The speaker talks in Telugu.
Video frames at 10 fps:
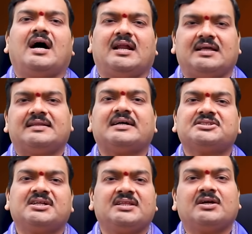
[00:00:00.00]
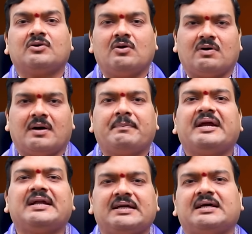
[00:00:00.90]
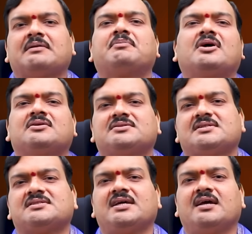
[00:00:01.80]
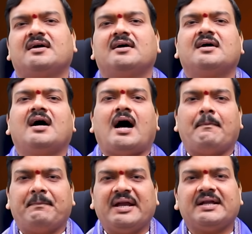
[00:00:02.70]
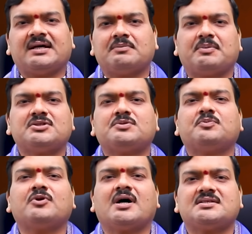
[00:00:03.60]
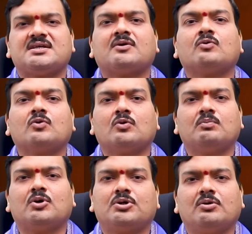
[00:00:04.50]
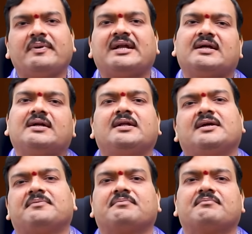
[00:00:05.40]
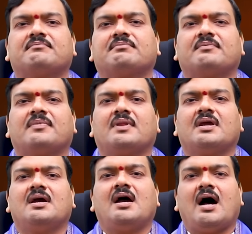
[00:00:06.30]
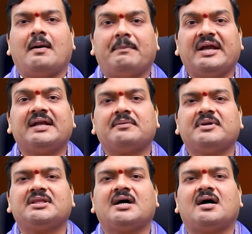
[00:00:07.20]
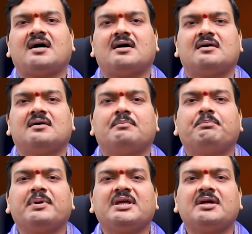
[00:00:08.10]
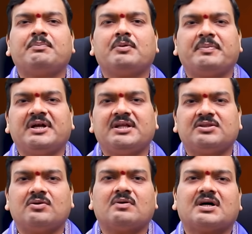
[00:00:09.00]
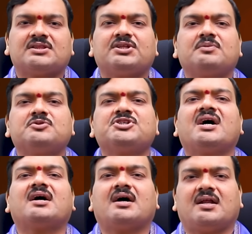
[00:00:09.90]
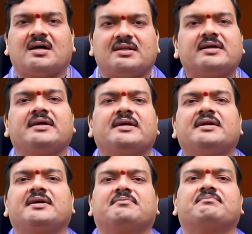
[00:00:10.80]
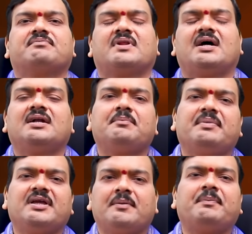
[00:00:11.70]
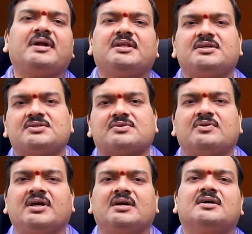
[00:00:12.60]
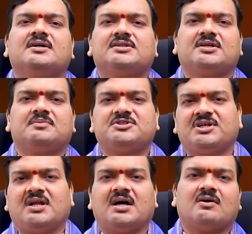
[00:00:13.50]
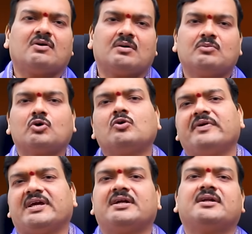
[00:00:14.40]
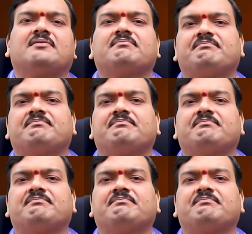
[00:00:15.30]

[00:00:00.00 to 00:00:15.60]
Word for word: అలా దక్షిణ దిక్కులో ఒక పీట ఏర్పాటు చేసి ఆ పీటకు పసుపు రాసి కుంకుమ బొట్లు పెట్టండి ఆ పీట మీద బియ్యపు పిండితో ఒక త్రిభుజాకారాన్ని గీయండి అంటే బియ్యపు పిండి తీసుకొని త్రిభుజంలాగా ఒక ముగ్గు వేయండి